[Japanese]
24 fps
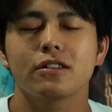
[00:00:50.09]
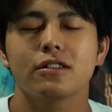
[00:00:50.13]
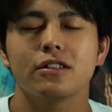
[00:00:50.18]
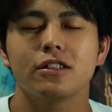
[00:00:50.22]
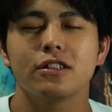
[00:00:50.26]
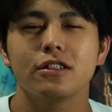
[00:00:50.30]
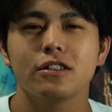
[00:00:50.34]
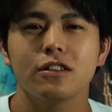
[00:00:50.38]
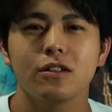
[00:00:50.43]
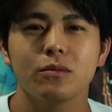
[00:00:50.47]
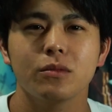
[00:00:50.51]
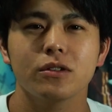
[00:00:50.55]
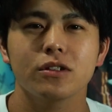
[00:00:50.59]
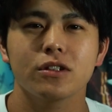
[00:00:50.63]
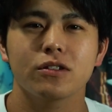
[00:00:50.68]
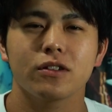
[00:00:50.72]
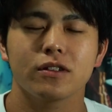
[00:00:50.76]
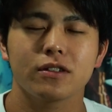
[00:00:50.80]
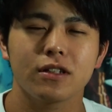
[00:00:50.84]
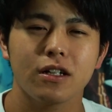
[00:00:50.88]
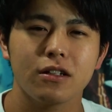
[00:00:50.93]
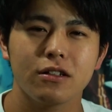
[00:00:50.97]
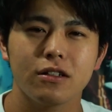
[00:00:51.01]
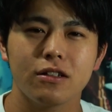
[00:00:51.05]
深夜バス
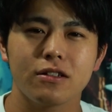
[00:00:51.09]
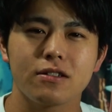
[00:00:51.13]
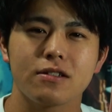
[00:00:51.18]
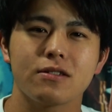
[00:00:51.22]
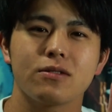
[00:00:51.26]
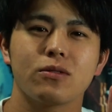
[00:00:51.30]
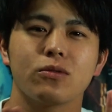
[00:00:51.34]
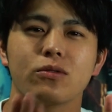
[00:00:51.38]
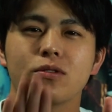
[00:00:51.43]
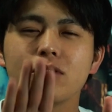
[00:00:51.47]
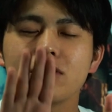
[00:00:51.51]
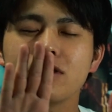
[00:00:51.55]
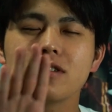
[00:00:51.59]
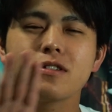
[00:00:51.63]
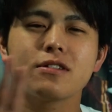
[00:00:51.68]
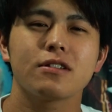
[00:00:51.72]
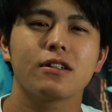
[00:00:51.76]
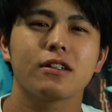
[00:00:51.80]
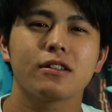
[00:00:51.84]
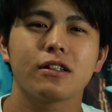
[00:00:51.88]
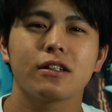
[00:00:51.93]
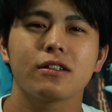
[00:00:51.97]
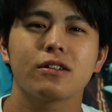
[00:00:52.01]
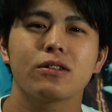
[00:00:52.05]
は3列独
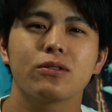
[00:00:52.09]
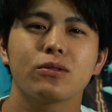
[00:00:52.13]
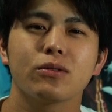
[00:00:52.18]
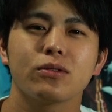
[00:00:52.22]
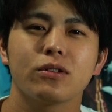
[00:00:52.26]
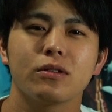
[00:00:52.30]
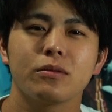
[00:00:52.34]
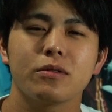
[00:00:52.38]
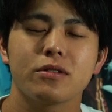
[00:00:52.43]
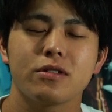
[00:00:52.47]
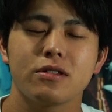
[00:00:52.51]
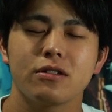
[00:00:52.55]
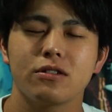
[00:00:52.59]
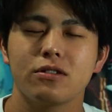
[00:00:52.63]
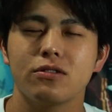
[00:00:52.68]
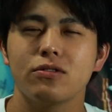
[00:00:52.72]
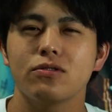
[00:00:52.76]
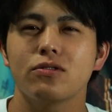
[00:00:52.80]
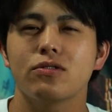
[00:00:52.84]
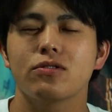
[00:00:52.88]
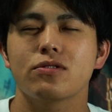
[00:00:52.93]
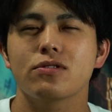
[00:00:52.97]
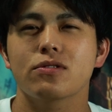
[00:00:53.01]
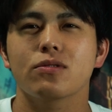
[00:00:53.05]
立型ってことで別に
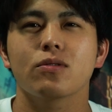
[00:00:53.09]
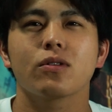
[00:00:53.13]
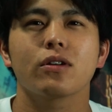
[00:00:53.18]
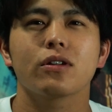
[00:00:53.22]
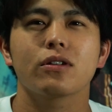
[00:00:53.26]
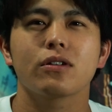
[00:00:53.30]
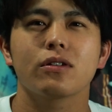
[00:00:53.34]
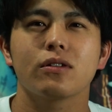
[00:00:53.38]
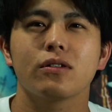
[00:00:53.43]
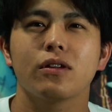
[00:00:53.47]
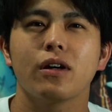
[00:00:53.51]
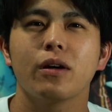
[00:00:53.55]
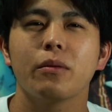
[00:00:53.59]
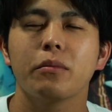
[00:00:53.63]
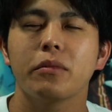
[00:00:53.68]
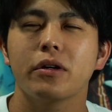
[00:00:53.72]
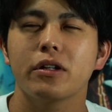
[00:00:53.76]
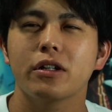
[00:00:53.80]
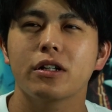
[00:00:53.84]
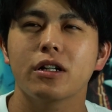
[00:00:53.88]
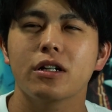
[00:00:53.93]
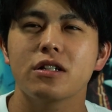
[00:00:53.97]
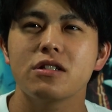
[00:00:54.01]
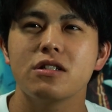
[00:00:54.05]
窮屈とかってのはあん
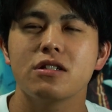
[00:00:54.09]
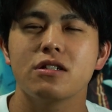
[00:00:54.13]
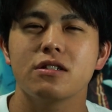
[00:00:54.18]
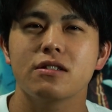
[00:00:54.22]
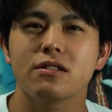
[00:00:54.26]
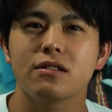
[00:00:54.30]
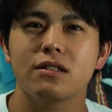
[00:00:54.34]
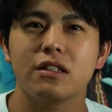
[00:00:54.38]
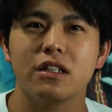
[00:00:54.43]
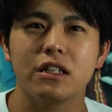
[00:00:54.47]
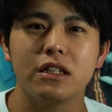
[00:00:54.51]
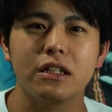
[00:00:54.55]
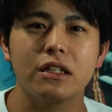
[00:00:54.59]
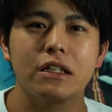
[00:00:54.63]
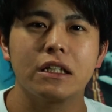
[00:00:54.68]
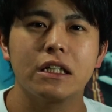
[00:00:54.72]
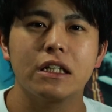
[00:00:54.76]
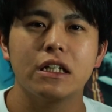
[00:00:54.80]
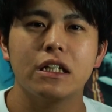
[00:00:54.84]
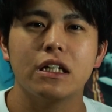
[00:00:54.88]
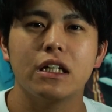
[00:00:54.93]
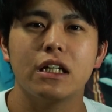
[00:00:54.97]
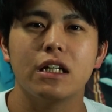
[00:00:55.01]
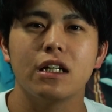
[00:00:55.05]
まり感じずに、
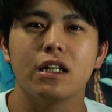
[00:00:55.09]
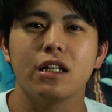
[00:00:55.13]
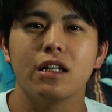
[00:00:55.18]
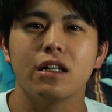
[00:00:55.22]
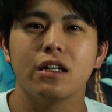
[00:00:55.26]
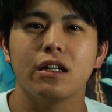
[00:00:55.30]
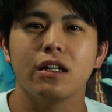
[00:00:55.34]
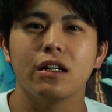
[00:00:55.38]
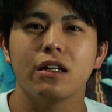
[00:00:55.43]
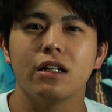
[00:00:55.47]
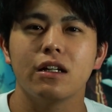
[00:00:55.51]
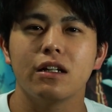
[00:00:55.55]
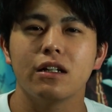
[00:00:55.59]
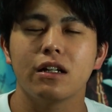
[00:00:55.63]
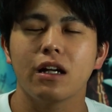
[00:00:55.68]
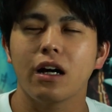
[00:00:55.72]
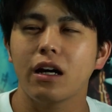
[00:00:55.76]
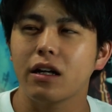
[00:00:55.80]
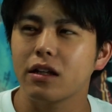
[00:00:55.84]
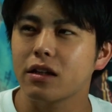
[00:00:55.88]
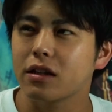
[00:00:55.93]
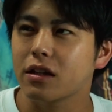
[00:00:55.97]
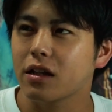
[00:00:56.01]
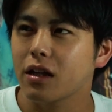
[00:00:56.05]
えー、
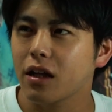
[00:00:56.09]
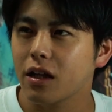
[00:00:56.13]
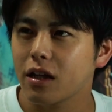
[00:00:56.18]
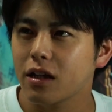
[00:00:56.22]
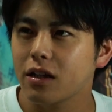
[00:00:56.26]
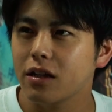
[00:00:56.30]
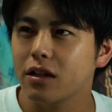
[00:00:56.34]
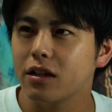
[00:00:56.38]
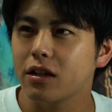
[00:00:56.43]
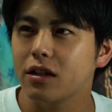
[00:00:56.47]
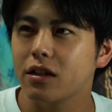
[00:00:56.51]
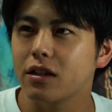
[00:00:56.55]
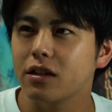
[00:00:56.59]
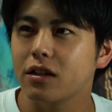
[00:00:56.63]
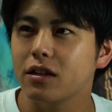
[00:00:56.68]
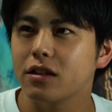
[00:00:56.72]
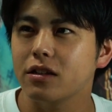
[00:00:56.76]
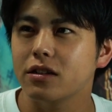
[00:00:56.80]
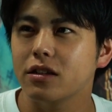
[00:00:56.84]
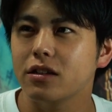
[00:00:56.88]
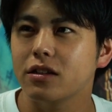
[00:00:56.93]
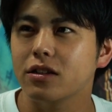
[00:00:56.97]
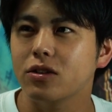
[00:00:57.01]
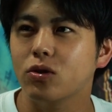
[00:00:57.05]
大体
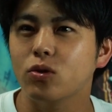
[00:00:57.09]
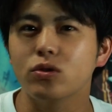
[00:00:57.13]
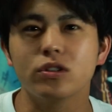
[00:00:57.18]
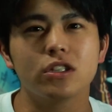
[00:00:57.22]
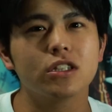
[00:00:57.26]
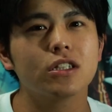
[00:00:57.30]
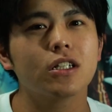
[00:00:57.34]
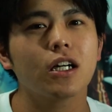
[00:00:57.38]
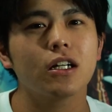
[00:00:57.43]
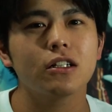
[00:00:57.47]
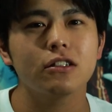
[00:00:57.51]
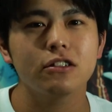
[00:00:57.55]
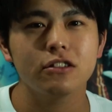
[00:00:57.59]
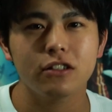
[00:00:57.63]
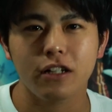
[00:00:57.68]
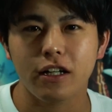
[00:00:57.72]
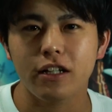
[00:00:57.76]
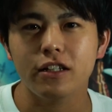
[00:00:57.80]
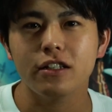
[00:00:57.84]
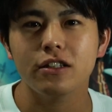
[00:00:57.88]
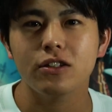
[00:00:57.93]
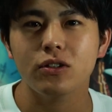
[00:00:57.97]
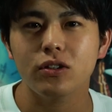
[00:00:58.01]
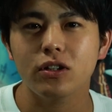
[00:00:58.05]
5時間ぐ
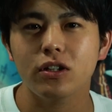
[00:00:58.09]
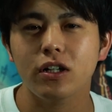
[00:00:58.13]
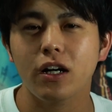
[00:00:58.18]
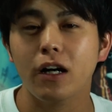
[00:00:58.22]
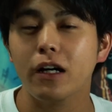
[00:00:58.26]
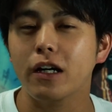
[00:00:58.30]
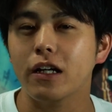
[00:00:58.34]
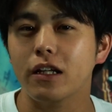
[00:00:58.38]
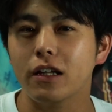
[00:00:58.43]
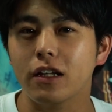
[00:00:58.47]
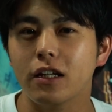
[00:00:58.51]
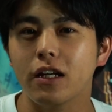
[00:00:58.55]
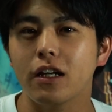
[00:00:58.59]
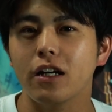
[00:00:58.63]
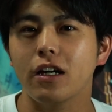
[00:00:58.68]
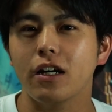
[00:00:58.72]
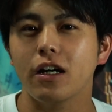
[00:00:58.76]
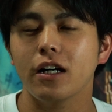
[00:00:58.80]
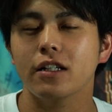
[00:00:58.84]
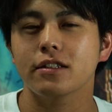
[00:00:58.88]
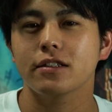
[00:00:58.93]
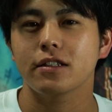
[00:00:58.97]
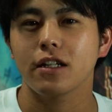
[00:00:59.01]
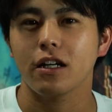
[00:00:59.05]
らいかけ
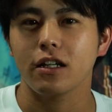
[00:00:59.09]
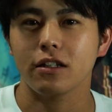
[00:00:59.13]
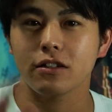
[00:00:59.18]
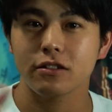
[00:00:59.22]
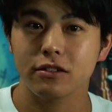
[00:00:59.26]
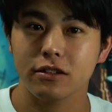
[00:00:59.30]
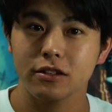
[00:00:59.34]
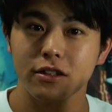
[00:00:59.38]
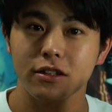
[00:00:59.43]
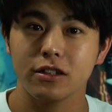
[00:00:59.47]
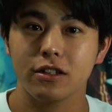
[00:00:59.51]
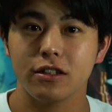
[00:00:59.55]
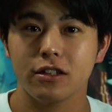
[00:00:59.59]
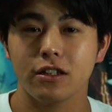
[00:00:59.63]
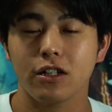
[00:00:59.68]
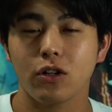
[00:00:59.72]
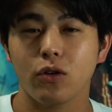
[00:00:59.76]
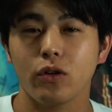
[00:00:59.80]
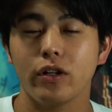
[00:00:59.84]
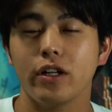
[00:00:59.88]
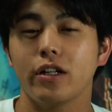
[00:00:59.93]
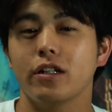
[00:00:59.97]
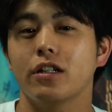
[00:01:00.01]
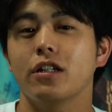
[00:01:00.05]
て朝
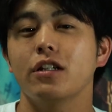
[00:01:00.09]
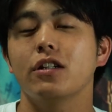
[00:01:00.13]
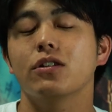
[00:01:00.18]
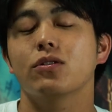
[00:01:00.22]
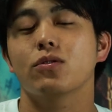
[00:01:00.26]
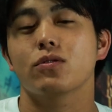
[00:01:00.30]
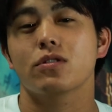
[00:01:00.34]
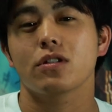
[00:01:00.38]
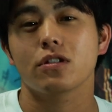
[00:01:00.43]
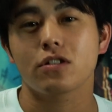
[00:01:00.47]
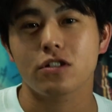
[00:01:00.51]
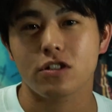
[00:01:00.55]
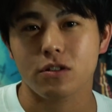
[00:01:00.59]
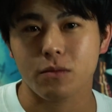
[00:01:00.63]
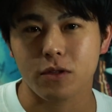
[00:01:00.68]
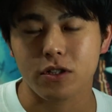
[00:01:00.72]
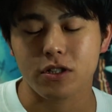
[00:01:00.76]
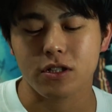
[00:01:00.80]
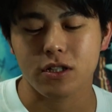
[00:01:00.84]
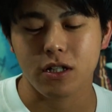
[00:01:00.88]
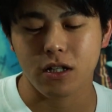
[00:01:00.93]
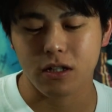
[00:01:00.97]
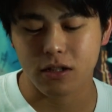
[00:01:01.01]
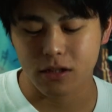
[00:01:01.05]
名古屋駅に到着し
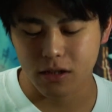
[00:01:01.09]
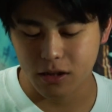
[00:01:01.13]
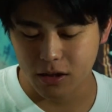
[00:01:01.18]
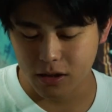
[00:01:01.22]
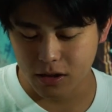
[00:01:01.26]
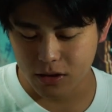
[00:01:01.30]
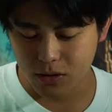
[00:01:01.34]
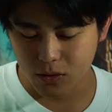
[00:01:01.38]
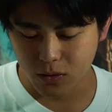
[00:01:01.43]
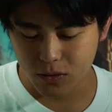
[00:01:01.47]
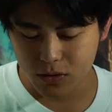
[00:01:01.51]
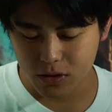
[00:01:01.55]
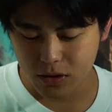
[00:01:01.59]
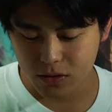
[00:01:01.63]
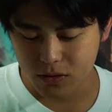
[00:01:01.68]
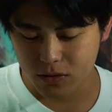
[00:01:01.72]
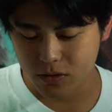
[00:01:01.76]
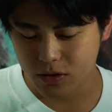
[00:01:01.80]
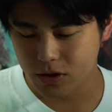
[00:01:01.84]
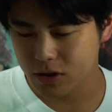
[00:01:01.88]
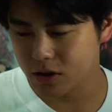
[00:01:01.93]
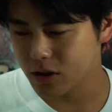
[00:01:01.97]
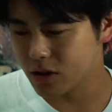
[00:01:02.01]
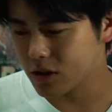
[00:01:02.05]
ました、えー、到
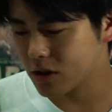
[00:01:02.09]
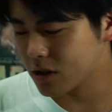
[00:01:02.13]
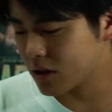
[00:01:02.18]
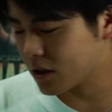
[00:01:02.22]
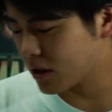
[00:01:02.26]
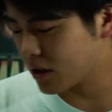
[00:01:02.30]
着した時